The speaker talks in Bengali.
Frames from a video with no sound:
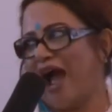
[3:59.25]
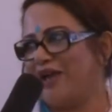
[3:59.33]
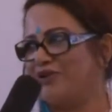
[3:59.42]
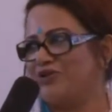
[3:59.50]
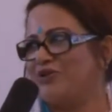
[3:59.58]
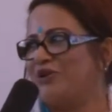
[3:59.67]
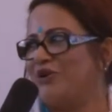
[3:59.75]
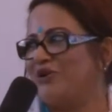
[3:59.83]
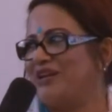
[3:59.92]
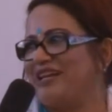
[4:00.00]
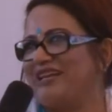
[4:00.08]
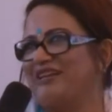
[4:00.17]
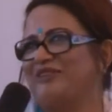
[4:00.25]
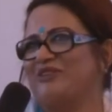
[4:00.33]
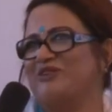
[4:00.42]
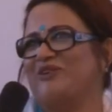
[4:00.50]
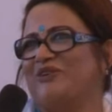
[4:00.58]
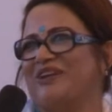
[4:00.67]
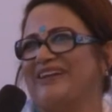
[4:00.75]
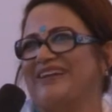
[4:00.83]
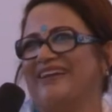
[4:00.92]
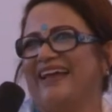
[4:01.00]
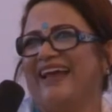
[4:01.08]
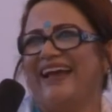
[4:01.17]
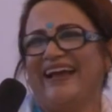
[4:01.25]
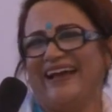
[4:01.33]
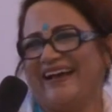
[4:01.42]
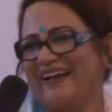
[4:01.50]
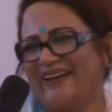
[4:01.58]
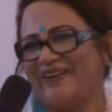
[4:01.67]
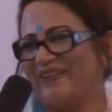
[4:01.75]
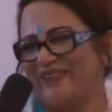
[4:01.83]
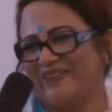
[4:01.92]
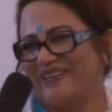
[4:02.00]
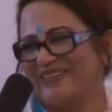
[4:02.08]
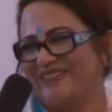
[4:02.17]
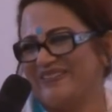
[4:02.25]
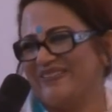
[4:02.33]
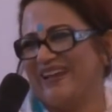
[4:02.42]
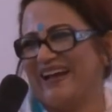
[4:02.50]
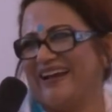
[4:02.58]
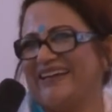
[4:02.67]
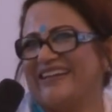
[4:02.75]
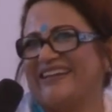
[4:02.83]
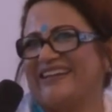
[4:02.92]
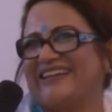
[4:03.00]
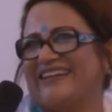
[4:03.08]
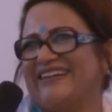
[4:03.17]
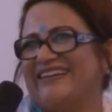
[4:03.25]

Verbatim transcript: আয়োজন করিনি কিচ্ছু করিনি কোনো কিচ্ছু নাই আর কি